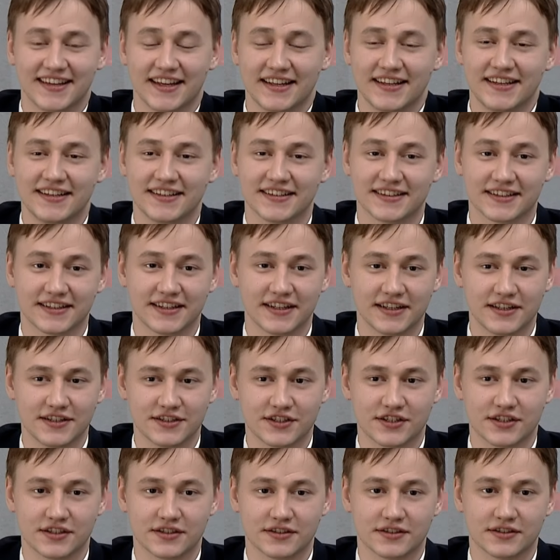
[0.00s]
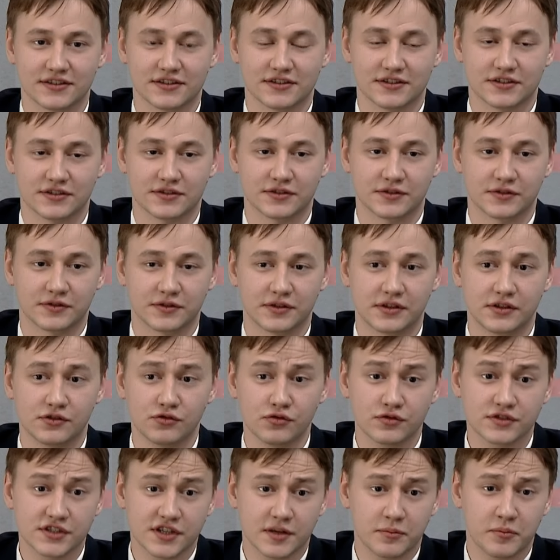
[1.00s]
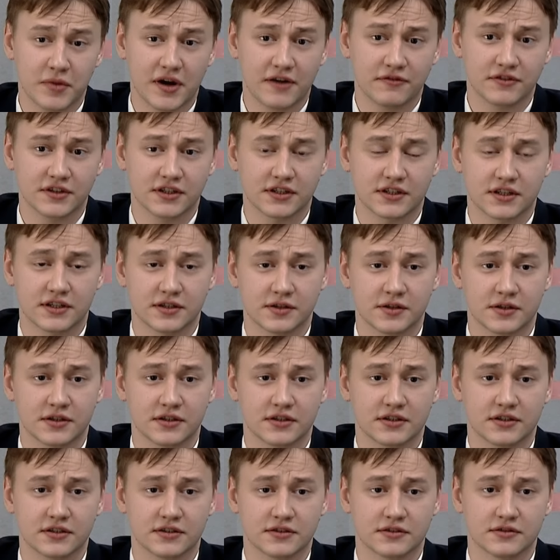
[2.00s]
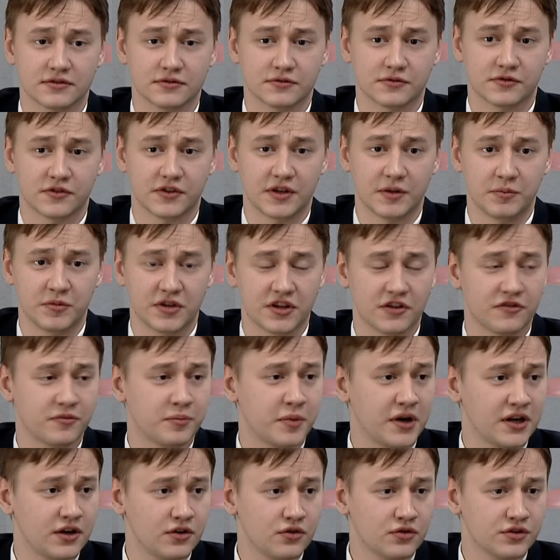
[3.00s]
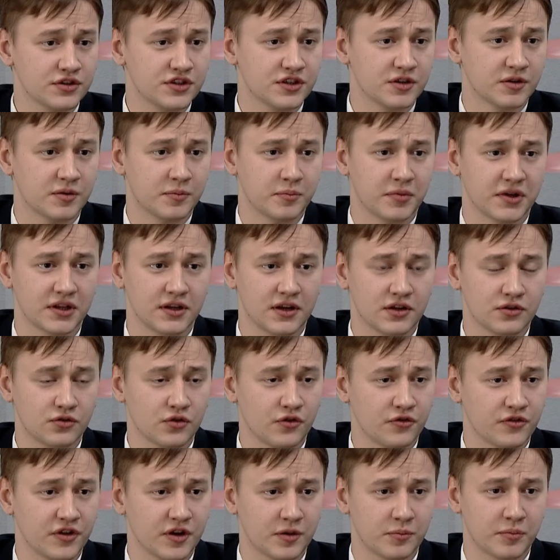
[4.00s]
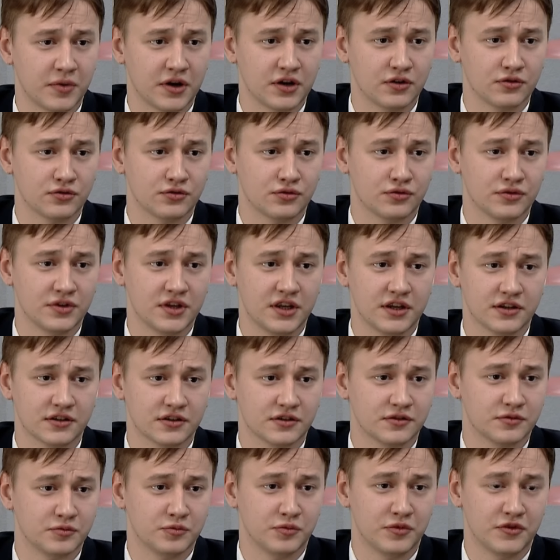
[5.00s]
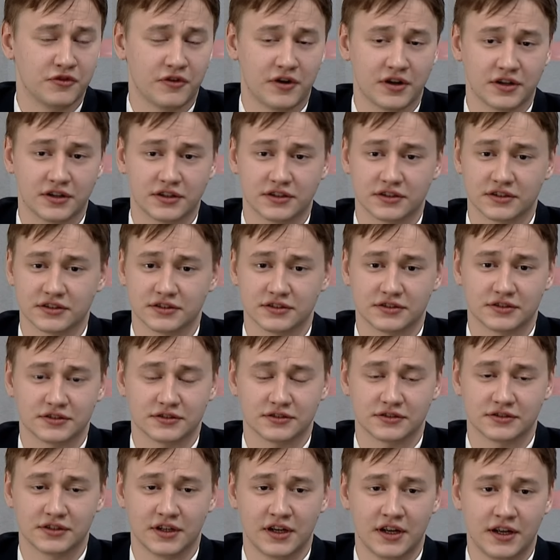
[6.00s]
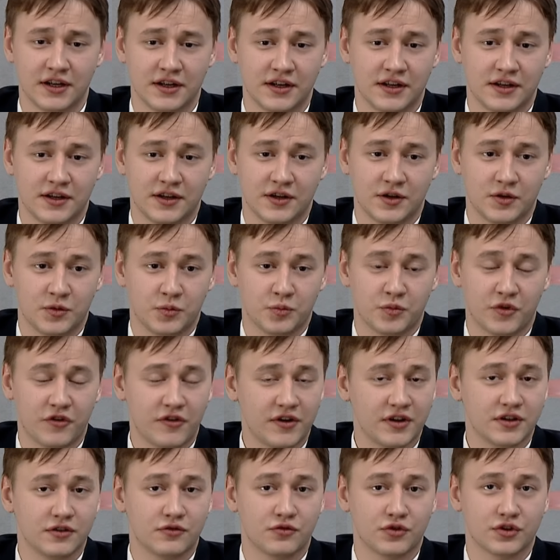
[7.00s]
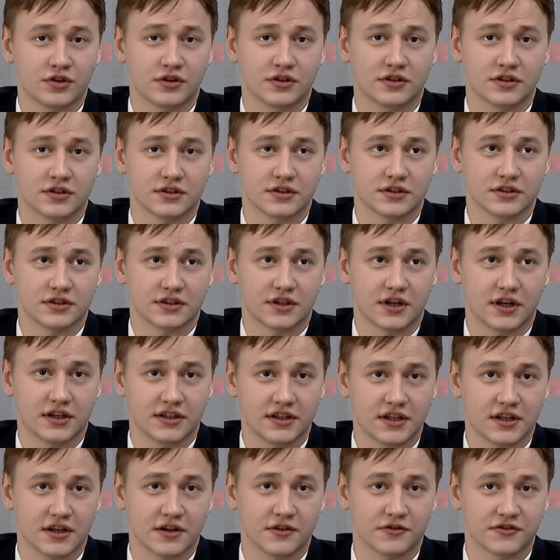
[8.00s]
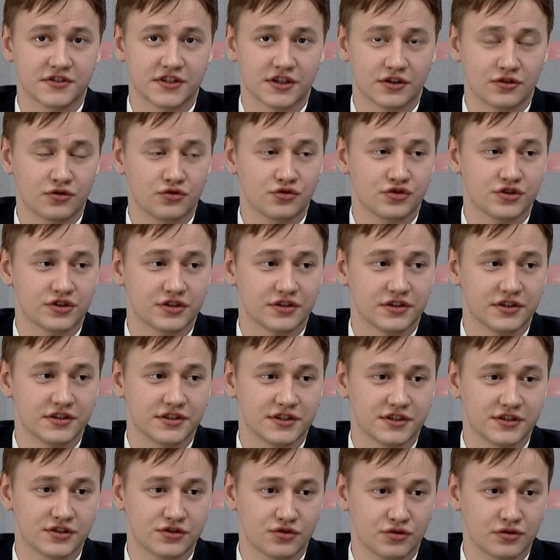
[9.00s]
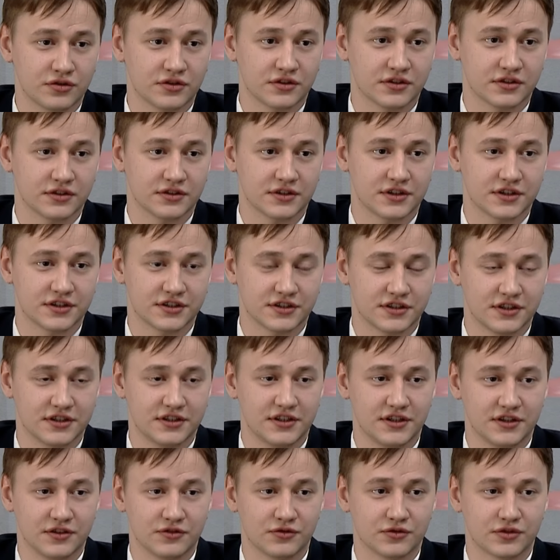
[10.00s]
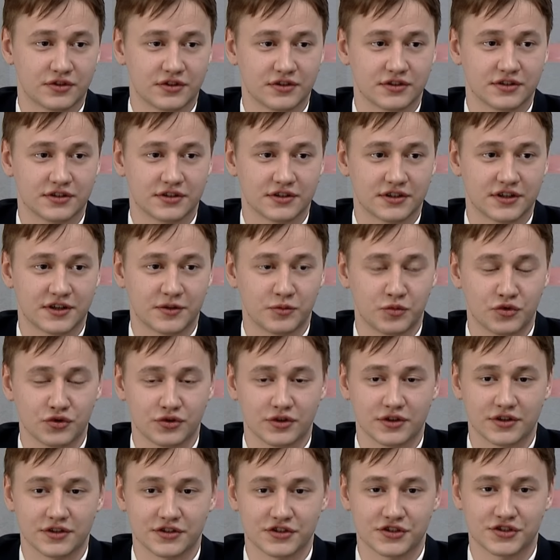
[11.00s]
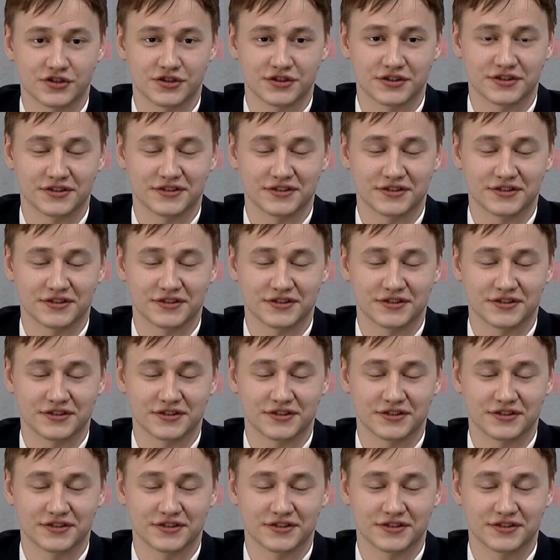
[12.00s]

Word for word: Да нет, конечно. Ну, забавных-то именно в полете, подготовки к полету нет. Бывало... Бывало вот, э, когда в загруженные сезоны каждый день вот э, работаешь